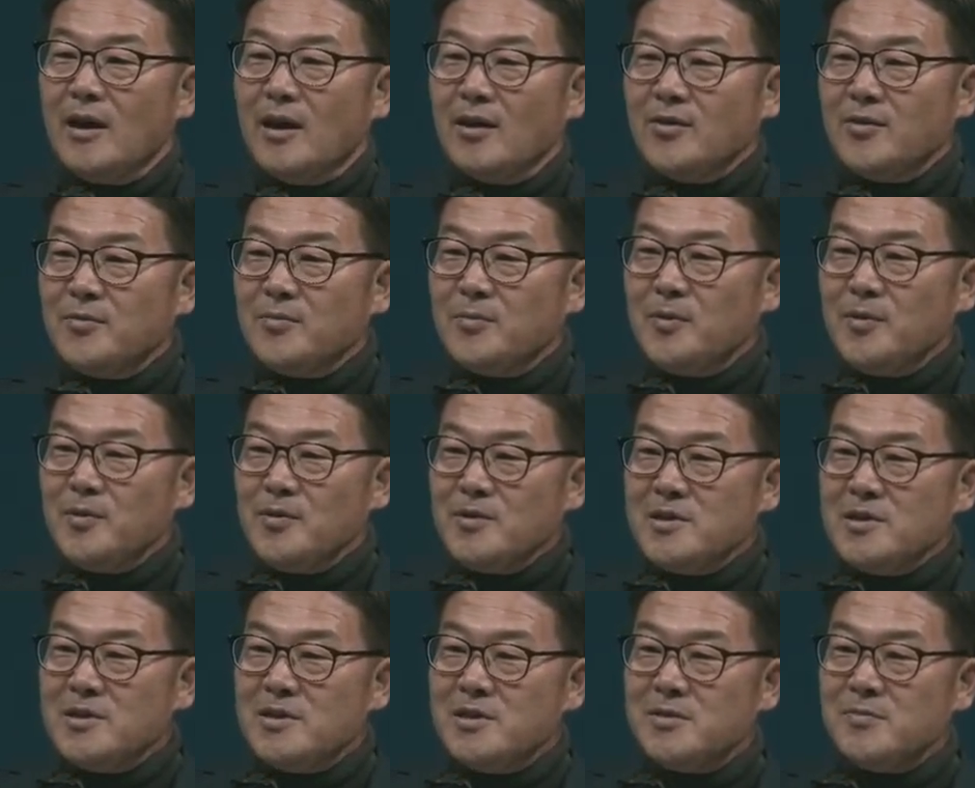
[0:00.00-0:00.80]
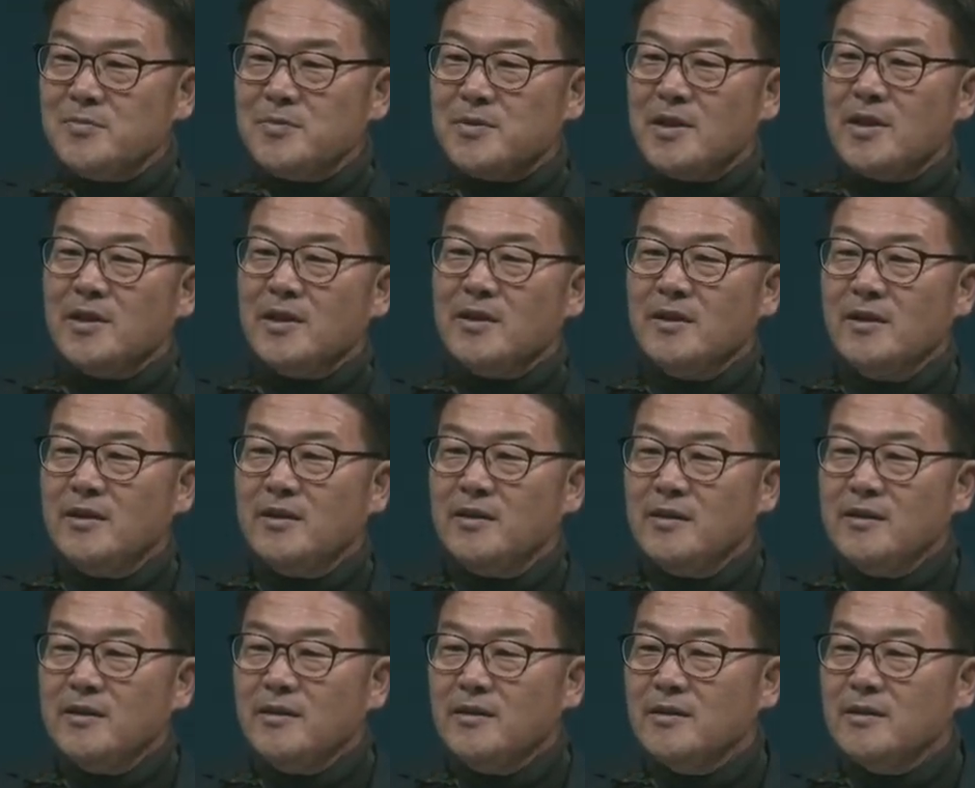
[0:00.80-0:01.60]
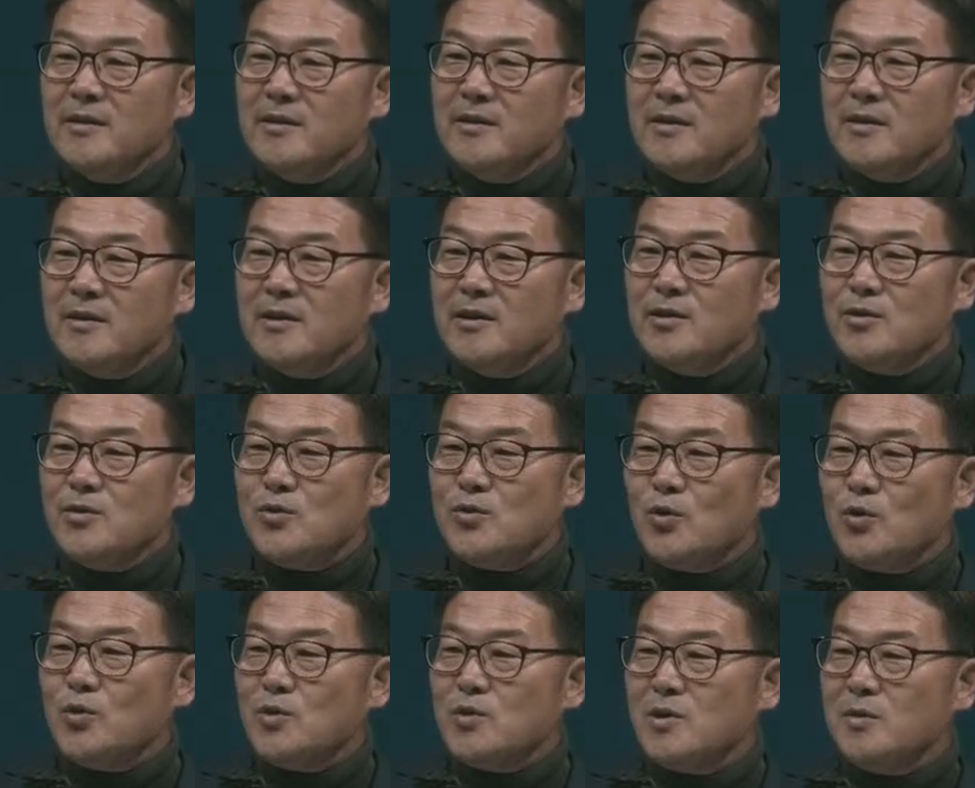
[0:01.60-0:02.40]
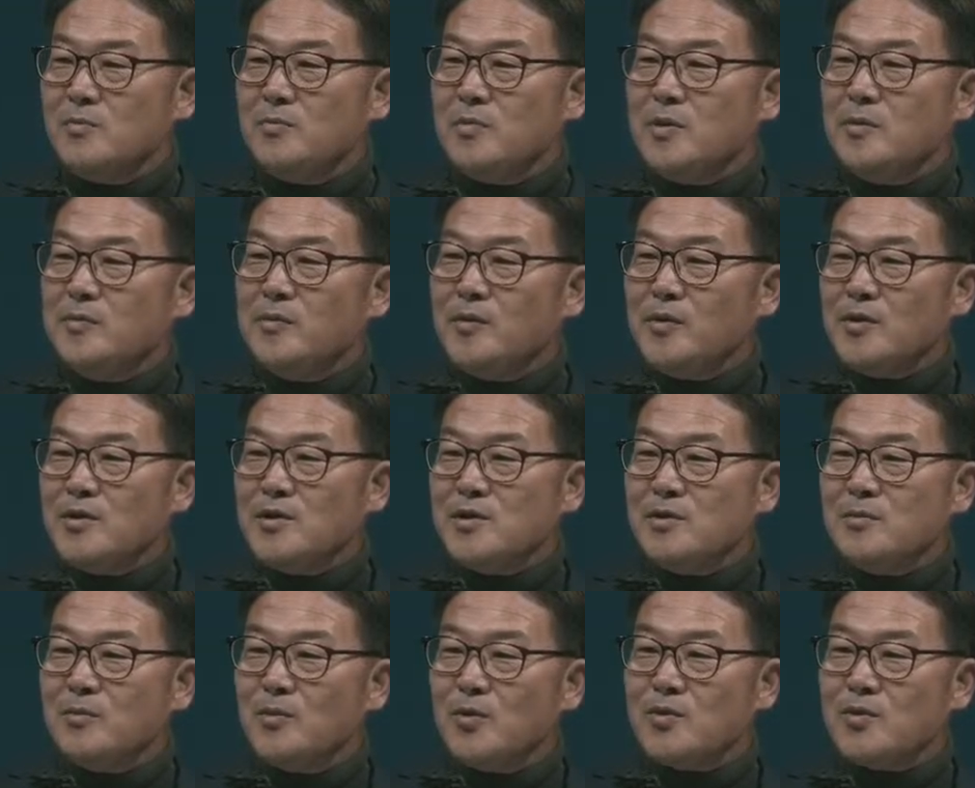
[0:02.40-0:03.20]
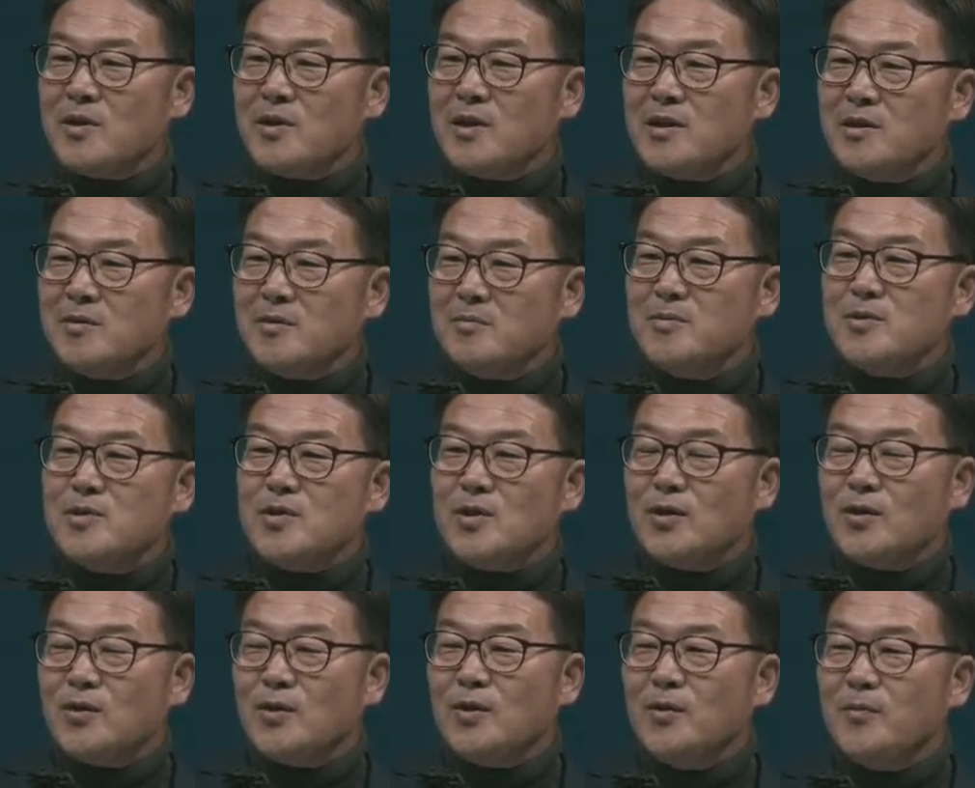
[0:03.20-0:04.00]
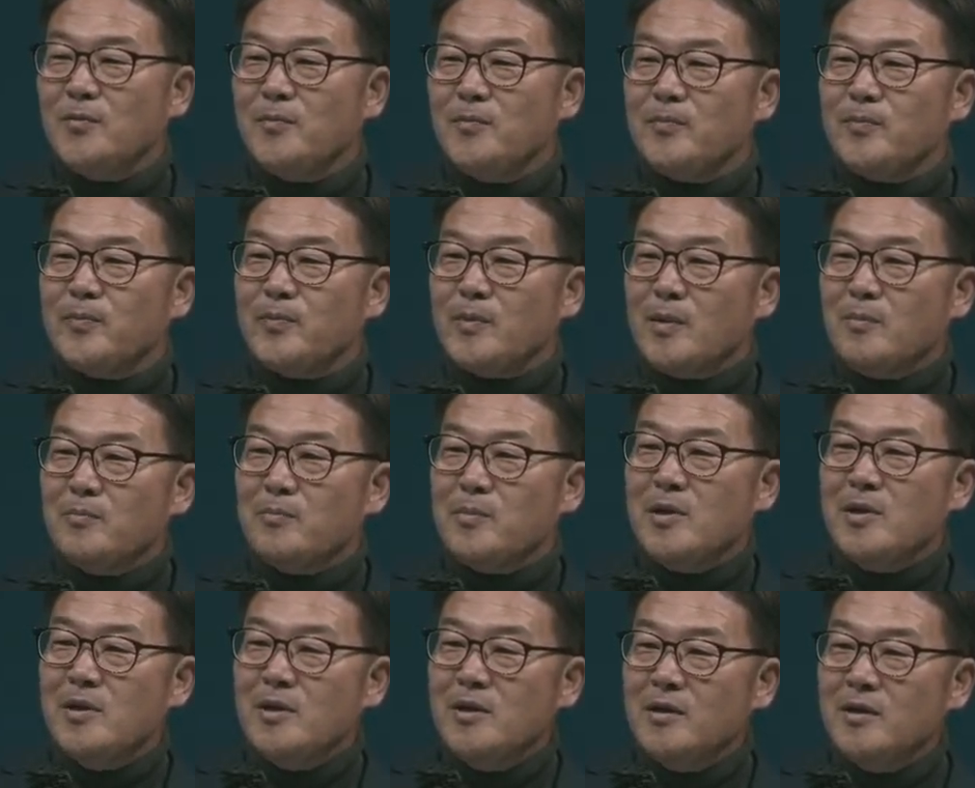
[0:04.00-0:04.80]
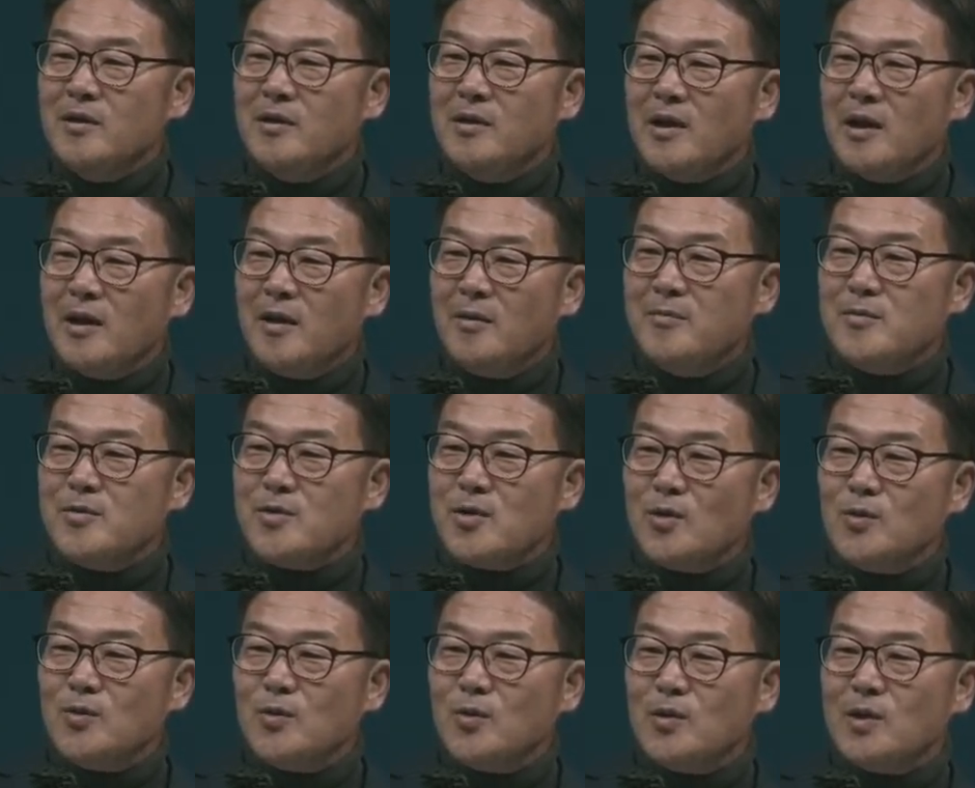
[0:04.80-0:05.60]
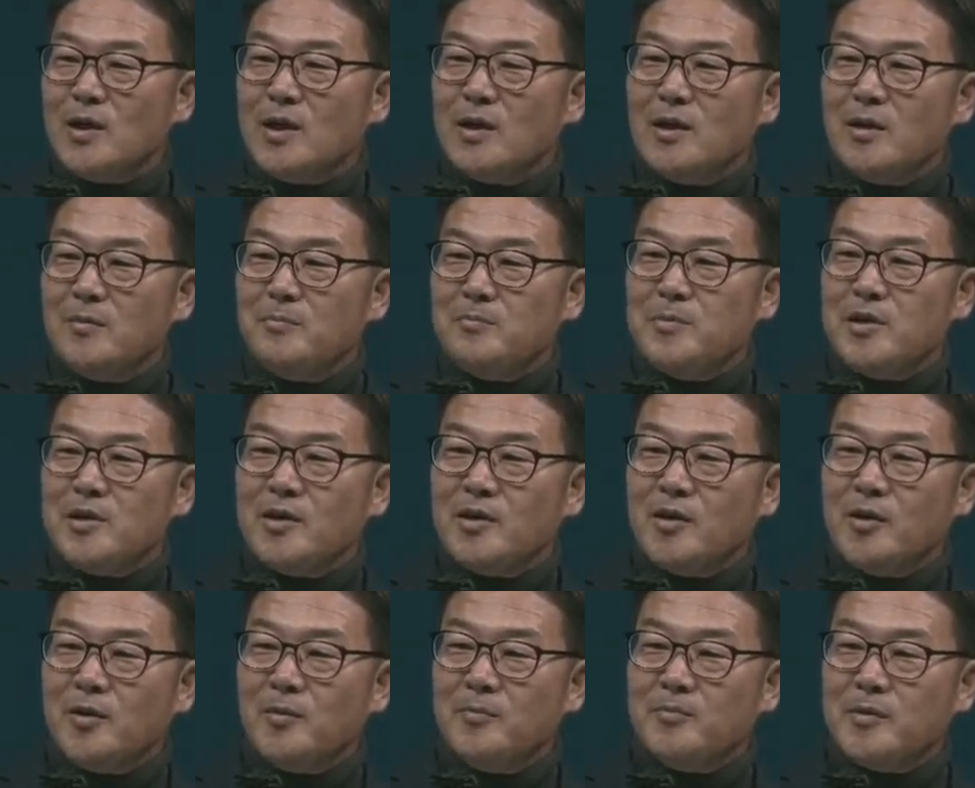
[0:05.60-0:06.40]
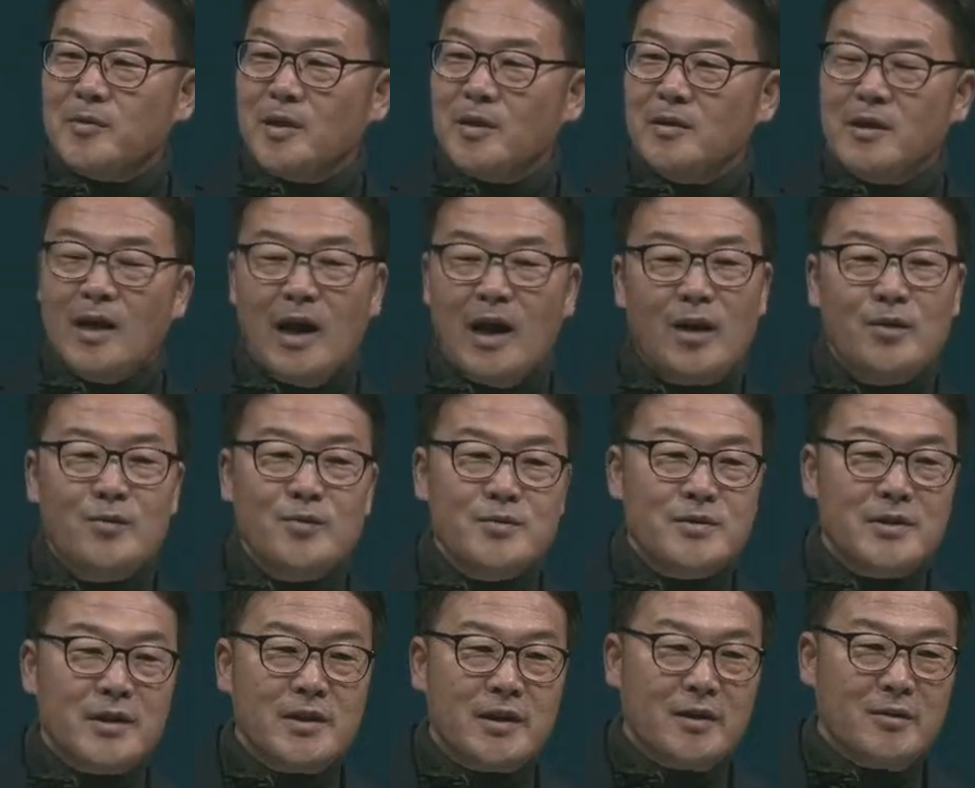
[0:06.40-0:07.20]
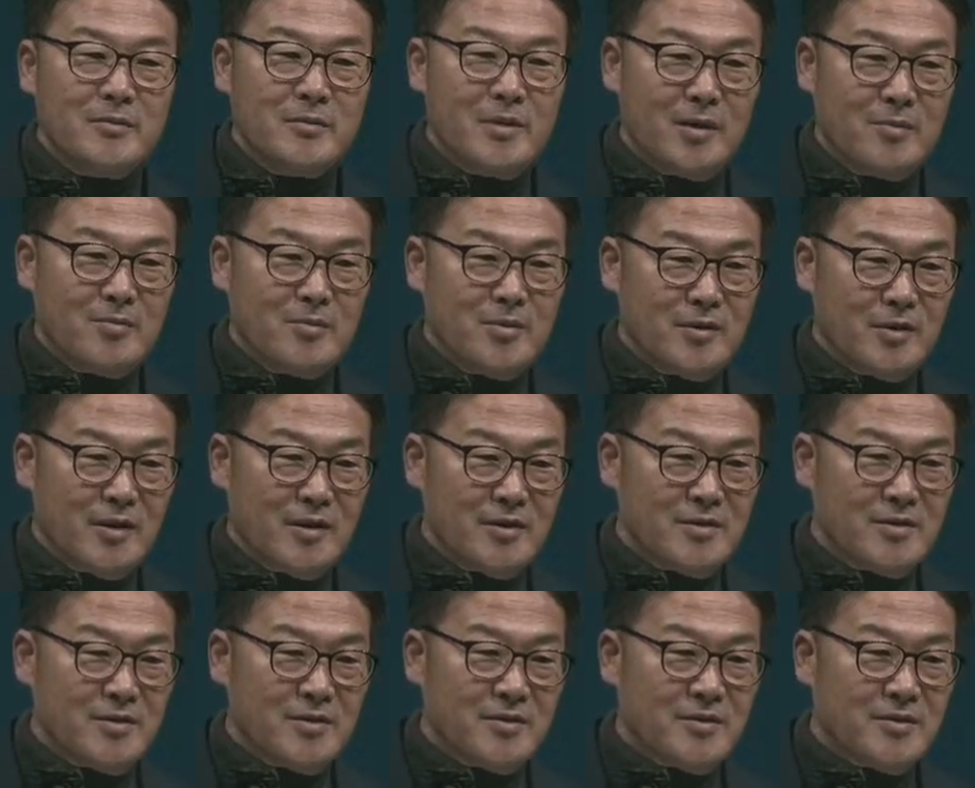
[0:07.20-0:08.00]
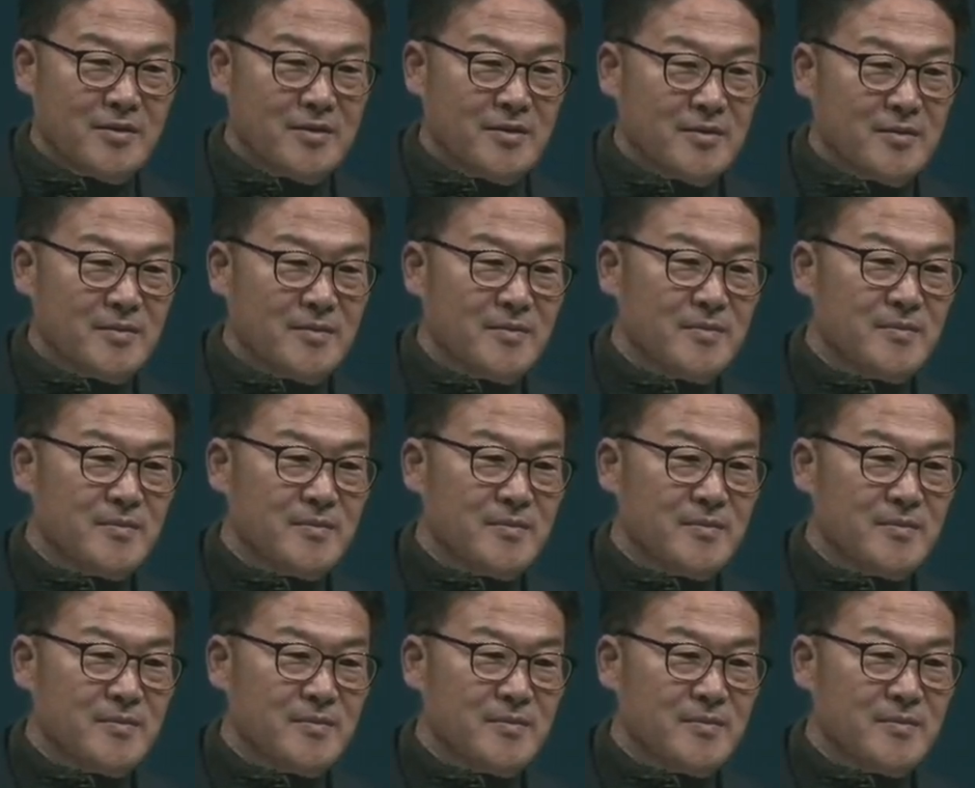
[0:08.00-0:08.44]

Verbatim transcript: 엑스플로 74에 이 조지 비보리시 목사님처럼 빌리그레암 전도단에 픽업된 한국 사람이 한 분 계셨어요.